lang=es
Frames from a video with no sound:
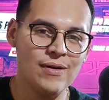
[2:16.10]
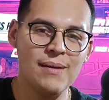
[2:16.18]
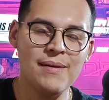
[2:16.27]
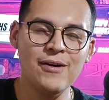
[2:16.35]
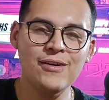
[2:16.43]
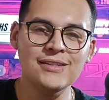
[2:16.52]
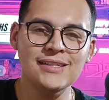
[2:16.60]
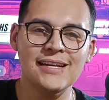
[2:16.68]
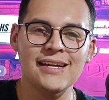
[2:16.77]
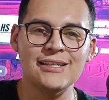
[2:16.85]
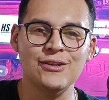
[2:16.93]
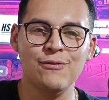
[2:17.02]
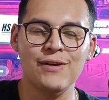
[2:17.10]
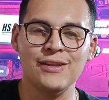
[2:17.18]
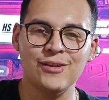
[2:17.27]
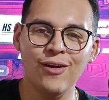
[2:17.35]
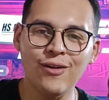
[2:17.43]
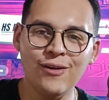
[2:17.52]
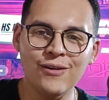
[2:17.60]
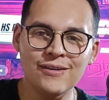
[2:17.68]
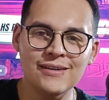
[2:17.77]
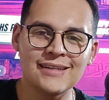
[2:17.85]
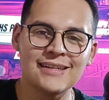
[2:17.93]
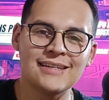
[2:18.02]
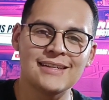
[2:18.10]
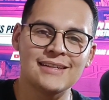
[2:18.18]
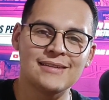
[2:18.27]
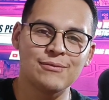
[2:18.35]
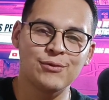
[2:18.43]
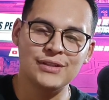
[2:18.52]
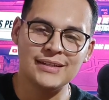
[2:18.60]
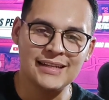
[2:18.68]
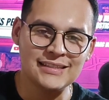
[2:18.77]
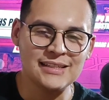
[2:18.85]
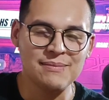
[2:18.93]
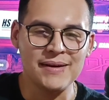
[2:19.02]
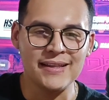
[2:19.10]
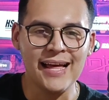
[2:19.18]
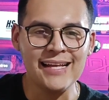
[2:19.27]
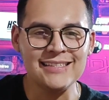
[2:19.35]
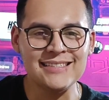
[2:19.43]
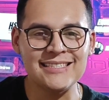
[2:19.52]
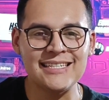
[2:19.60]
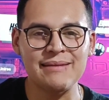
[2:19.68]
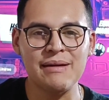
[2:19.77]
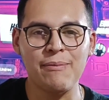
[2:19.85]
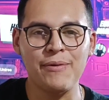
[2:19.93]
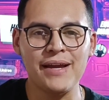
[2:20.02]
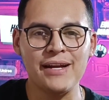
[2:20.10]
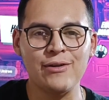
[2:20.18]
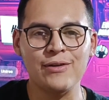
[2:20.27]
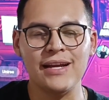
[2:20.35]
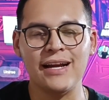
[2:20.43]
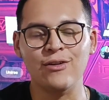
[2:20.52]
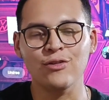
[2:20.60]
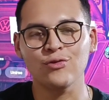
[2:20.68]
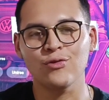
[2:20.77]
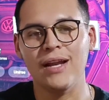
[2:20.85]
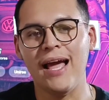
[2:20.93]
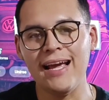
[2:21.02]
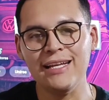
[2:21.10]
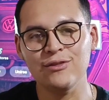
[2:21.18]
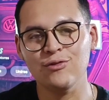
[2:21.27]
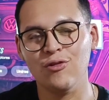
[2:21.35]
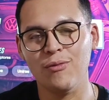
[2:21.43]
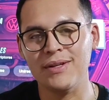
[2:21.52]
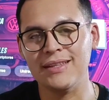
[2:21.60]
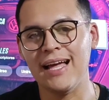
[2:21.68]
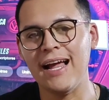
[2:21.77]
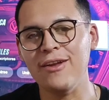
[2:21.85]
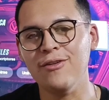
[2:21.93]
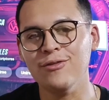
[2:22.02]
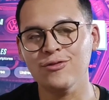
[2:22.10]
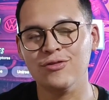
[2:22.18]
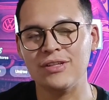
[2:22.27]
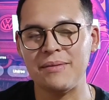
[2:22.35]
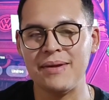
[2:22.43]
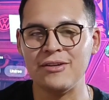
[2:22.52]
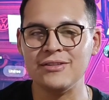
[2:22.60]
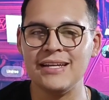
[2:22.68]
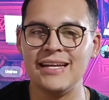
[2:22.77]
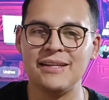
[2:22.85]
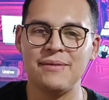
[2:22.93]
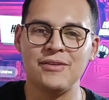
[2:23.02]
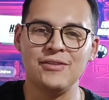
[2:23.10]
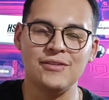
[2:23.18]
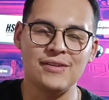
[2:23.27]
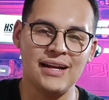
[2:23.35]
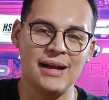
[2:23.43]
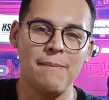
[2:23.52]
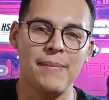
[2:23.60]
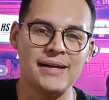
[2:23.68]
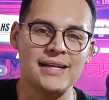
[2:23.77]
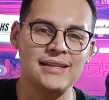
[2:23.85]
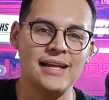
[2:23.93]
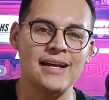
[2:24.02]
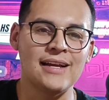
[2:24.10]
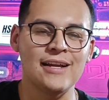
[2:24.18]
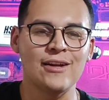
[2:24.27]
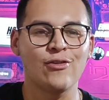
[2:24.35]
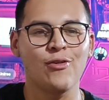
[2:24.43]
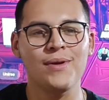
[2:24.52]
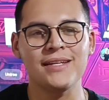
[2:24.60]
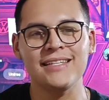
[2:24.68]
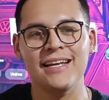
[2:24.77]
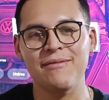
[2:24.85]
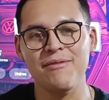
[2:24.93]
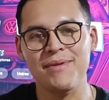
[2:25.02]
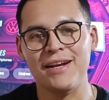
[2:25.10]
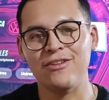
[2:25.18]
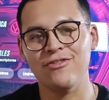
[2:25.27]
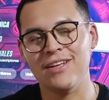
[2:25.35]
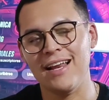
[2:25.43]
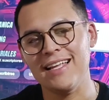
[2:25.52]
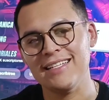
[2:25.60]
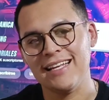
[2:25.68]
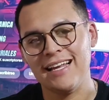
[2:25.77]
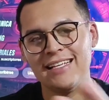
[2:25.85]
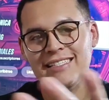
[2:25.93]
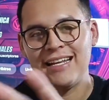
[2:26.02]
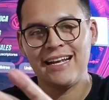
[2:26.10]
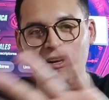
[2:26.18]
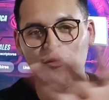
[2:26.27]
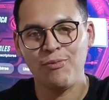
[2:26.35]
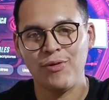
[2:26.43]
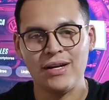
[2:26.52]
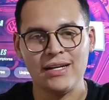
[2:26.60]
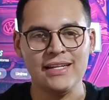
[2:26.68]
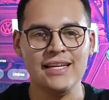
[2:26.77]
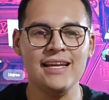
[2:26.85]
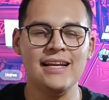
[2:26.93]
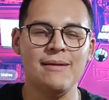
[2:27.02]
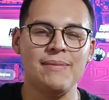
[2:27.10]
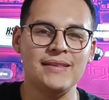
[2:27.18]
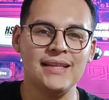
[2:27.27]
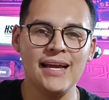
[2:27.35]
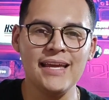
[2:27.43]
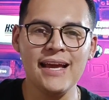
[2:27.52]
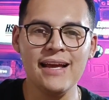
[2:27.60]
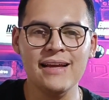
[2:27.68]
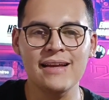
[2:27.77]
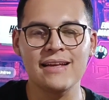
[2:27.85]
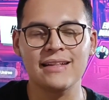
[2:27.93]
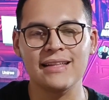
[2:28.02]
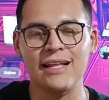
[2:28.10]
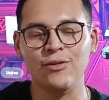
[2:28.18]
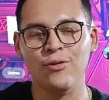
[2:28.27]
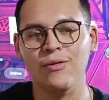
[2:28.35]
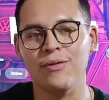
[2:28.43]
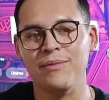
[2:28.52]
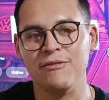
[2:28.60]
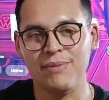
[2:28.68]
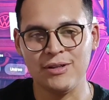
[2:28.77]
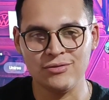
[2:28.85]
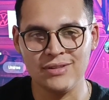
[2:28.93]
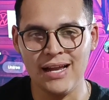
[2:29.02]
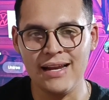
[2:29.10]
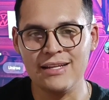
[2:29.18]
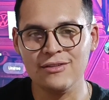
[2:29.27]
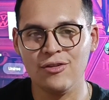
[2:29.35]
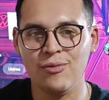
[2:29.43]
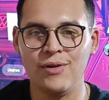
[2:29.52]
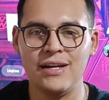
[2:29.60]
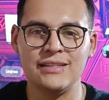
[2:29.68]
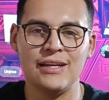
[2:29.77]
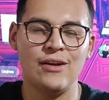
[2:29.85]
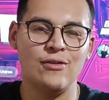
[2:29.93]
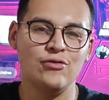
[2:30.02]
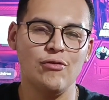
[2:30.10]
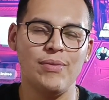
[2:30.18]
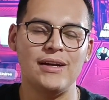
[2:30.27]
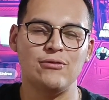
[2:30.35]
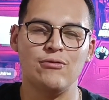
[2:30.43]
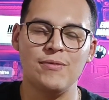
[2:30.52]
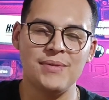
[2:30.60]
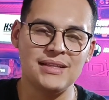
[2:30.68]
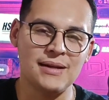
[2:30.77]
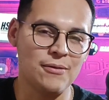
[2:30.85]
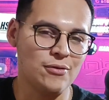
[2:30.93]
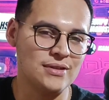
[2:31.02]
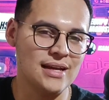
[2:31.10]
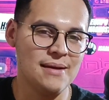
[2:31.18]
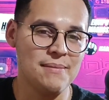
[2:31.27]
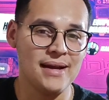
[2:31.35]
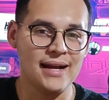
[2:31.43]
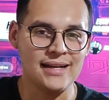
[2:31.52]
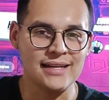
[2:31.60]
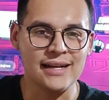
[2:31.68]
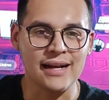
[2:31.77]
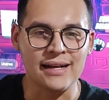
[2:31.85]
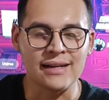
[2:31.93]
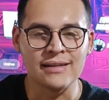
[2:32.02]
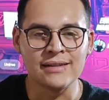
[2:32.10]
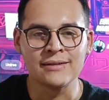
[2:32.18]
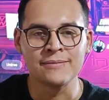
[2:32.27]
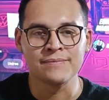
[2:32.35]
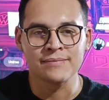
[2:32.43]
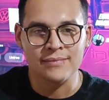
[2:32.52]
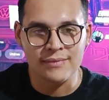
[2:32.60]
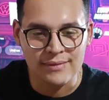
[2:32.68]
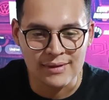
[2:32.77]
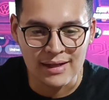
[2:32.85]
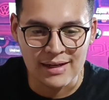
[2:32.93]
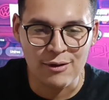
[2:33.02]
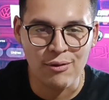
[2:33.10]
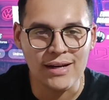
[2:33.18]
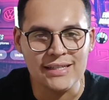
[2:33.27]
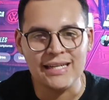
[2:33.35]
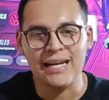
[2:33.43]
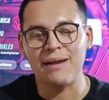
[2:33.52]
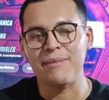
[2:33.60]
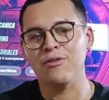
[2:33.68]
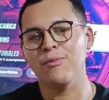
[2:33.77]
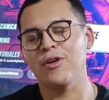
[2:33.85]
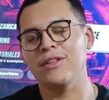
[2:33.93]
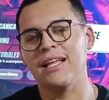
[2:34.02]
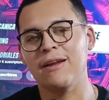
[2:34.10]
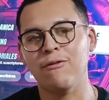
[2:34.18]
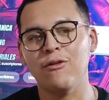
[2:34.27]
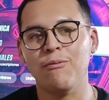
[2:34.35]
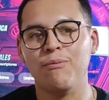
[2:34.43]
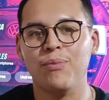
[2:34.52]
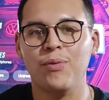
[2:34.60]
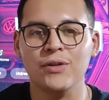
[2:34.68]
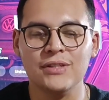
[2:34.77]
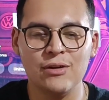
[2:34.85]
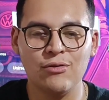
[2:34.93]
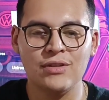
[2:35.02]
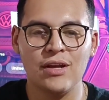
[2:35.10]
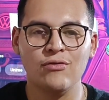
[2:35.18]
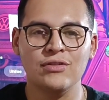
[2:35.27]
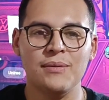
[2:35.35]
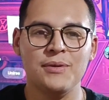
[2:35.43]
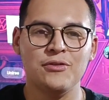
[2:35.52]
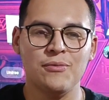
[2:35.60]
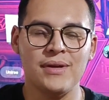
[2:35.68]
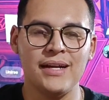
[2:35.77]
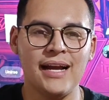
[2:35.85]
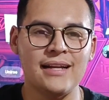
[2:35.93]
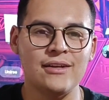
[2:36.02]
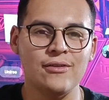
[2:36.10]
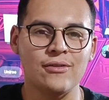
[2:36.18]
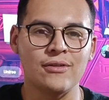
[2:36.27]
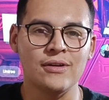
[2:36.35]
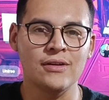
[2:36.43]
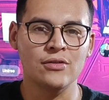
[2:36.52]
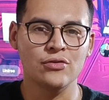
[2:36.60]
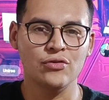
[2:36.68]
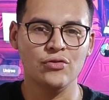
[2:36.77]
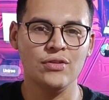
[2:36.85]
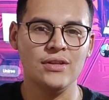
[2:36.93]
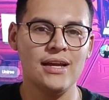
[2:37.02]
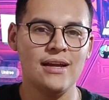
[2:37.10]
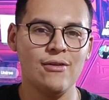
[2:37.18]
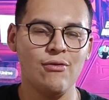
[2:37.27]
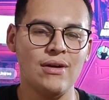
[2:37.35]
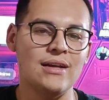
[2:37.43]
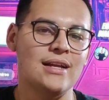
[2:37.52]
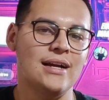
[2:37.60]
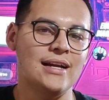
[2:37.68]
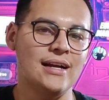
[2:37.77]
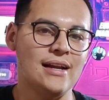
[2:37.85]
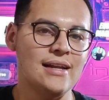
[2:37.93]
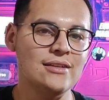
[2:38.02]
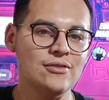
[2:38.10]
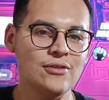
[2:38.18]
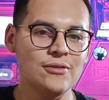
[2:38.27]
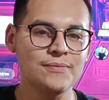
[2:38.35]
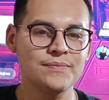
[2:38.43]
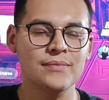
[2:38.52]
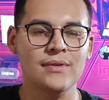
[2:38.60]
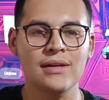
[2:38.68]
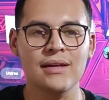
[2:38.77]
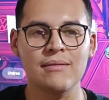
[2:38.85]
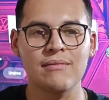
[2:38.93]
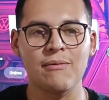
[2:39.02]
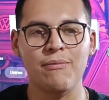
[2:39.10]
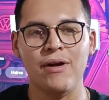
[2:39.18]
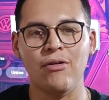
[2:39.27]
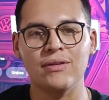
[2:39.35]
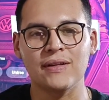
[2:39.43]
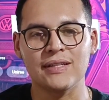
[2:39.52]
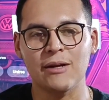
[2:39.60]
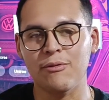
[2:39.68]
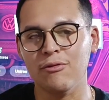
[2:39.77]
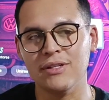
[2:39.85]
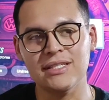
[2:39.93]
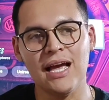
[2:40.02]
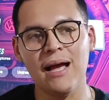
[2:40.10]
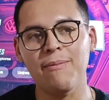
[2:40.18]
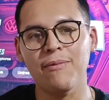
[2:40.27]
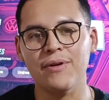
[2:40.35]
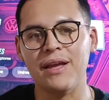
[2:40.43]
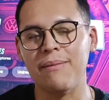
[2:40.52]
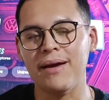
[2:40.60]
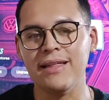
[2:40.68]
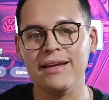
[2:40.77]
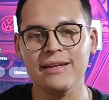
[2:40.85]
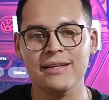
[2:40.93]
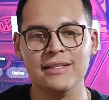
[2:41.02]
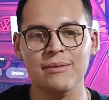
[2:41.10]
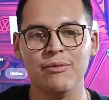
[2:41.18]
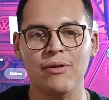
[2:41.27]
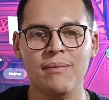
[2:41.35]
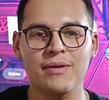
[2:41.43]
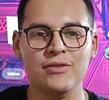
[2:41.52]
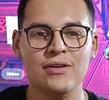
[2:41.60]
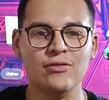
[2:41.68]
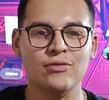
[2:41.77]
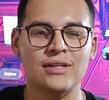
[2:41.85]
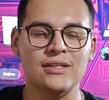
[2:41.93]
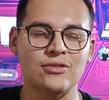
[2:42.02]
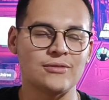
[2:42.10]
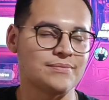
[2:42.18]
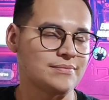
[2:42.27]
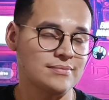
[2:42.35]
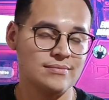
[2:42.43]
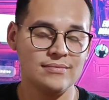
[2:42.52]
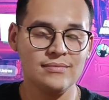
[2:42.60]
Bueno amigos, esto fue todo. Muchas gracias en verdad. Siguen apoyando, dejando su like, su comentario, suscribiéndose y activando la campanita. No olviden seguirme en mis redes sociales que les estaré dejando por aquí en la pantalla, tanto mis personales como las que uso para subir mis trabajos de mecánica. Al igual les dejaré mi número de teléfono por si gustan un servicio mecánico. Yo soy de Guadalajara, Jalisco. Me pueden contactar por WhatsApp o llamada y sin problemas yo les contesto.